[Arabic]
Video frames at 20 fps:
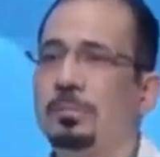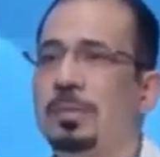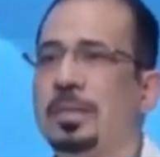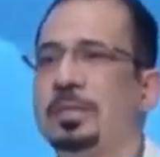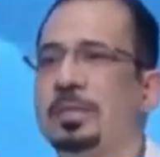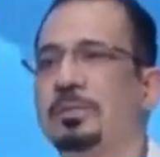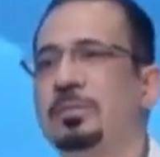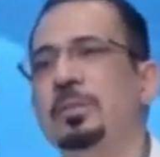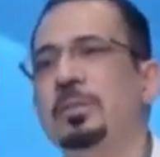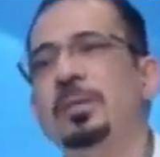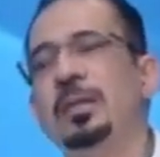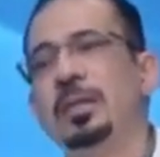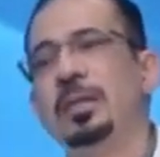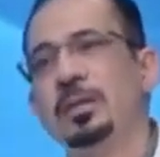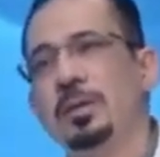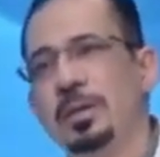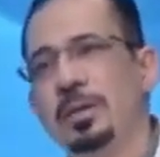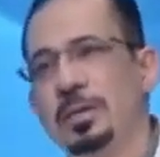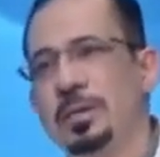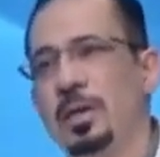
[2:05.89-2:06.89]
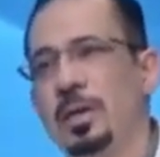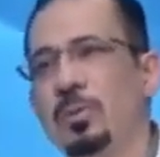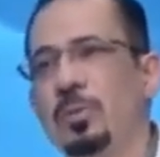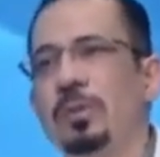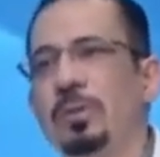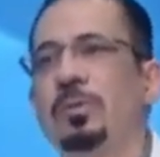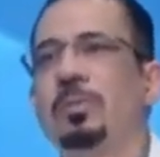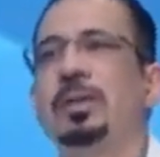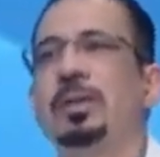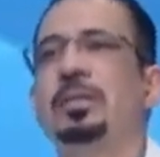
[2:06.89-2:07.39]
بس في ملي ناقص
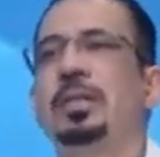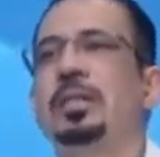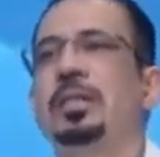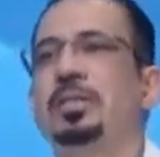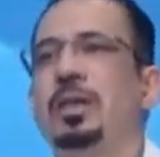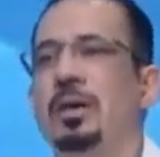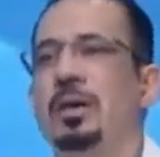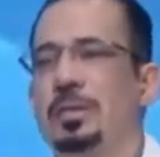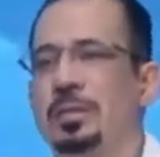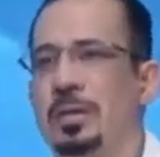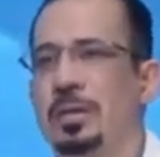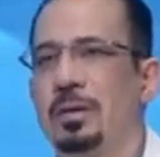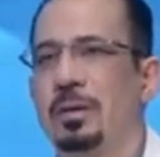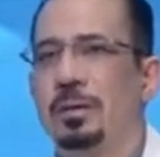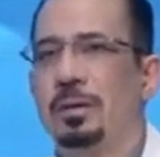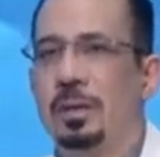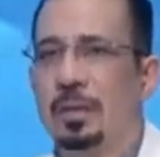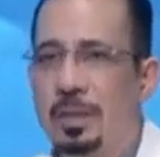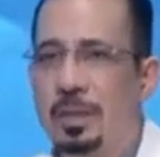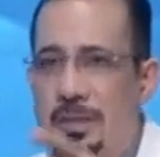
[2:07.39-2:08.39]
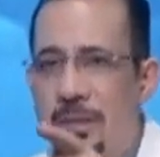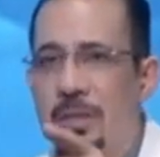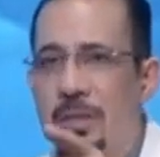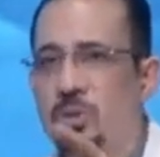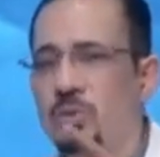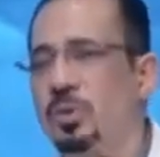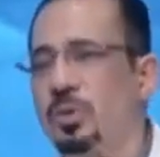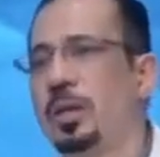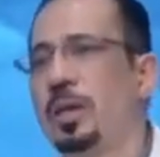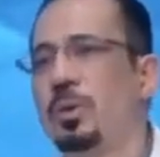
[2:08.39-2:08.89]
اهو فبقت الاشعه قصيره زي
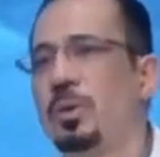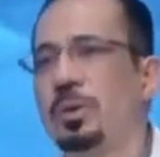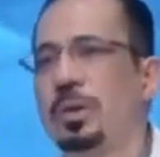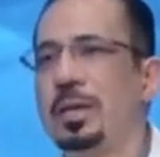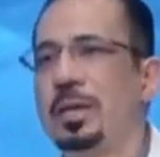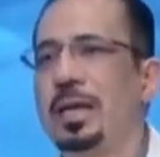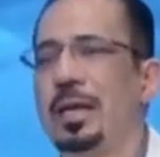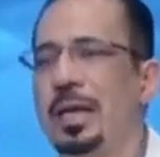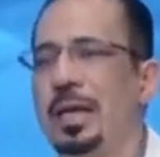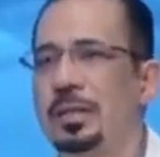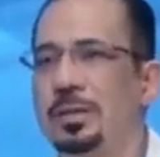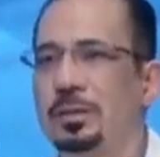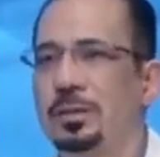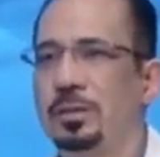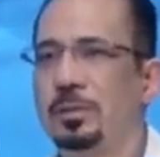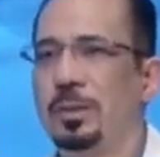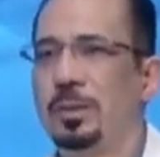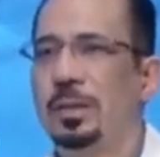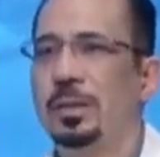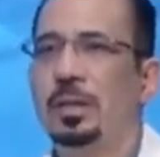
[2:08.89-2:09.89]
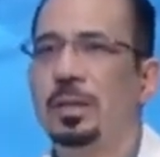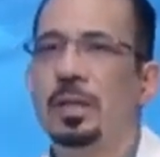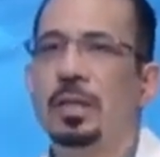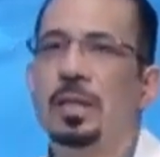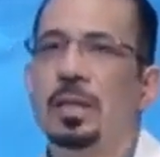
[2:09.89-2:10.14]
الصوره الاولانيه اللي على الشمال